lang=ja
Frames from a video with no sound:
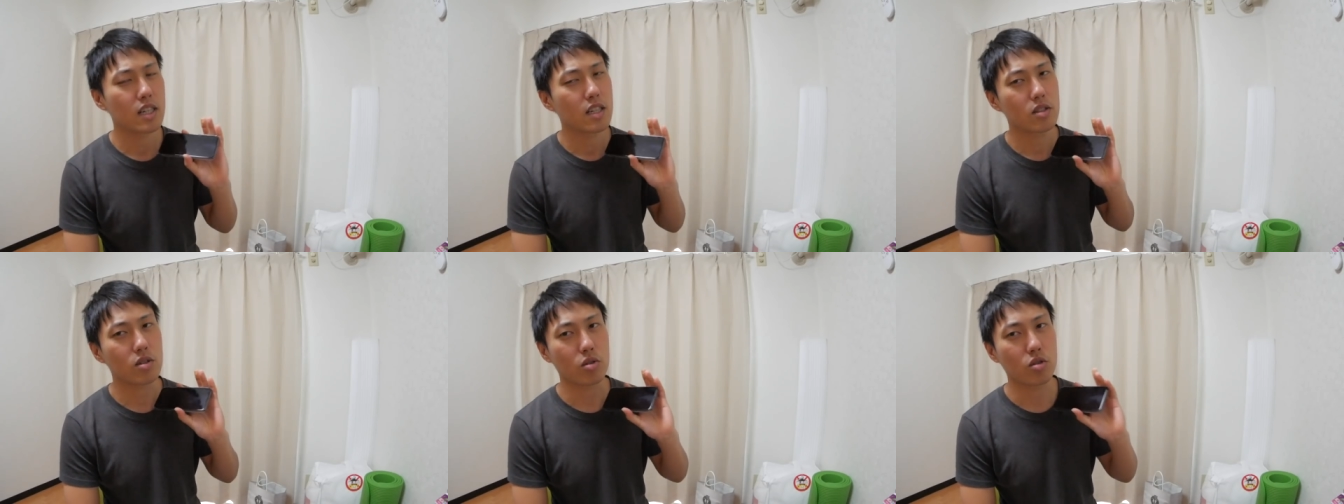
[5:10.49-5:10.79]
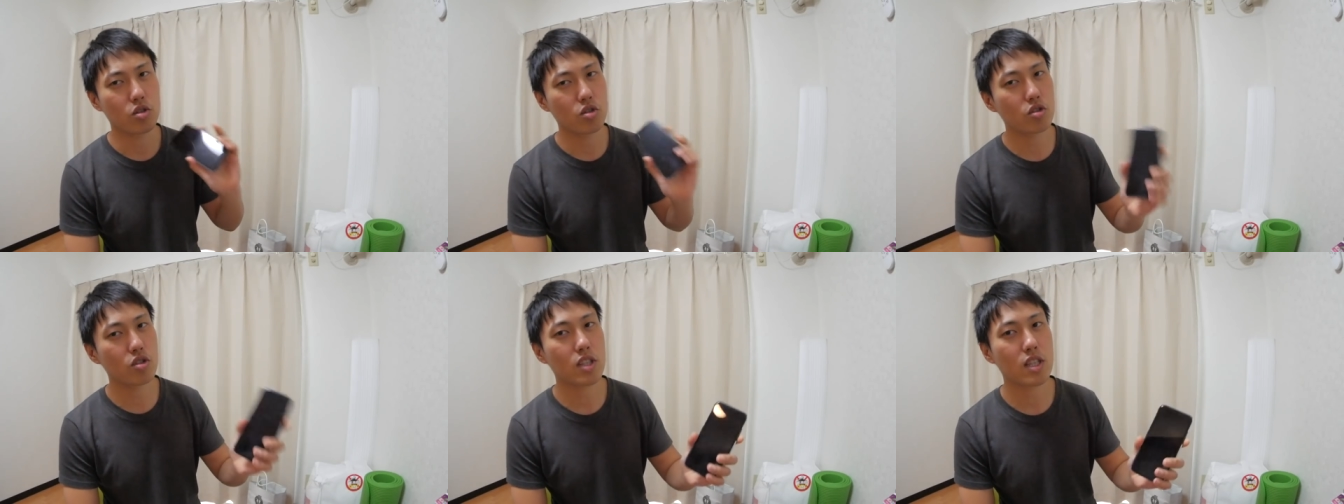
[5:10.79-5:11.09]
そ
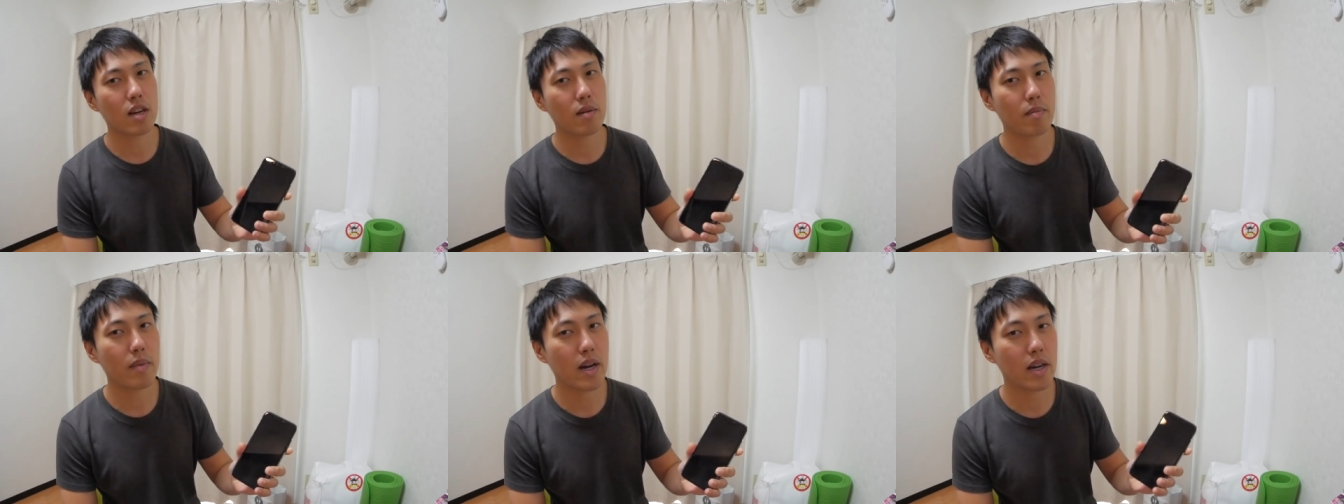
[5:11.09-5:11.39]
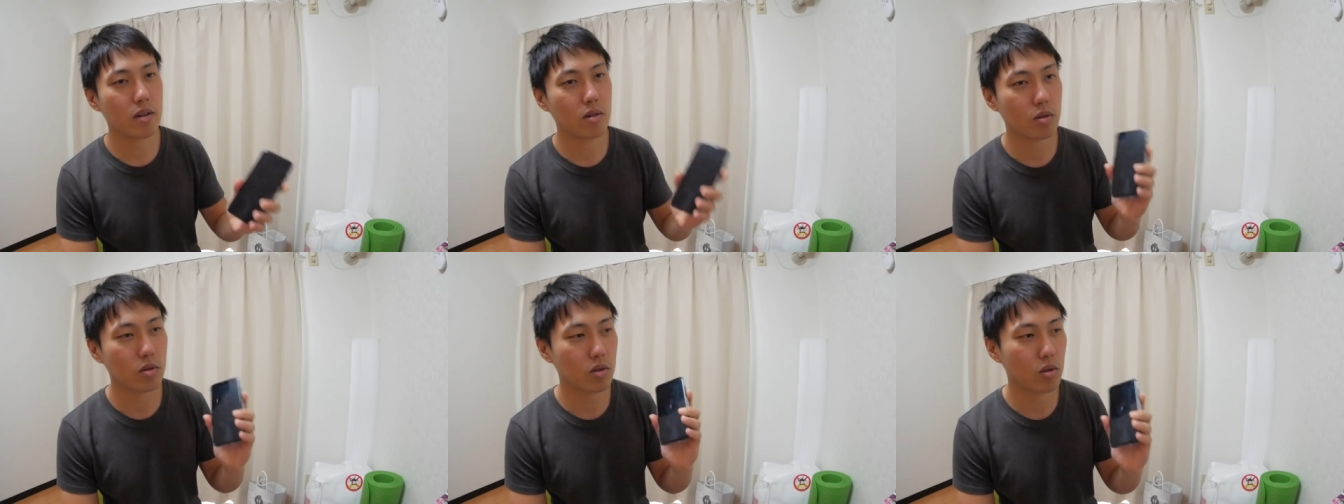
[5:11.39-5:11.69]
の13
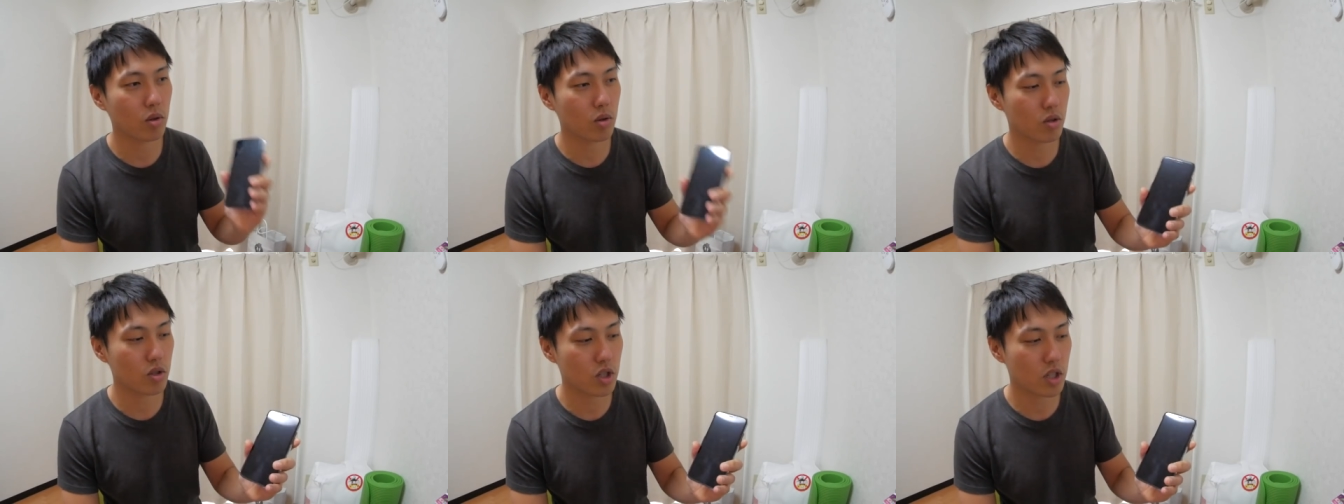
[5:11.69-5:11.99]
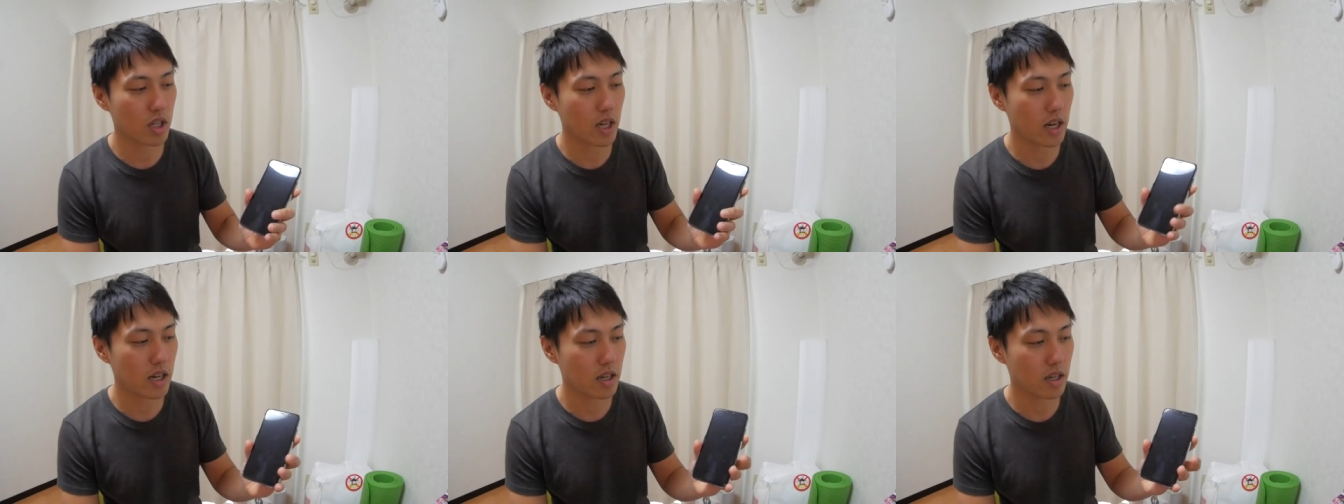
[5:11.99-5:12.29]
万円の投
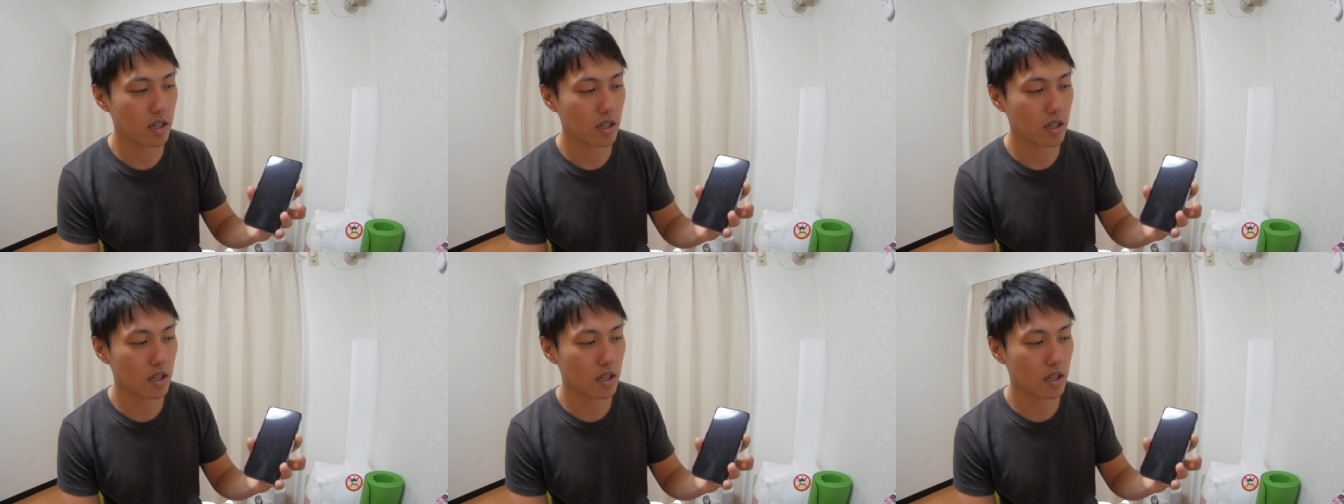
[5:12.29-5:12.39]
資対、